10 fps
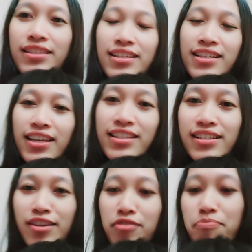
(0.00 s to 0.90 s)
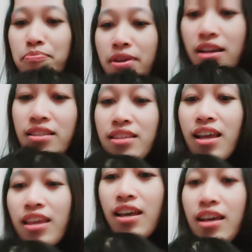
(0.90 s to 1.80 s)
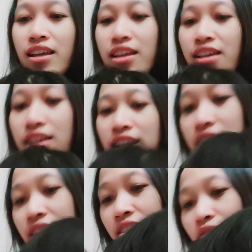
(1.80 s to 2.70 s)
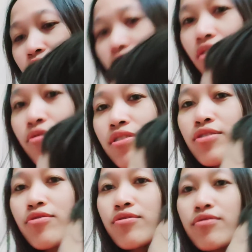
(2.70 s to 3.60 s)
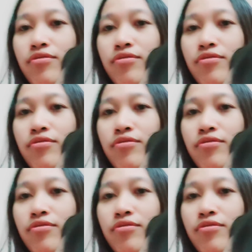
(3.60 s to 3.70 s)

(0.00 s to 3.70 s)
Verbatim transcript: juga intinya biasa ya kalau sahur itu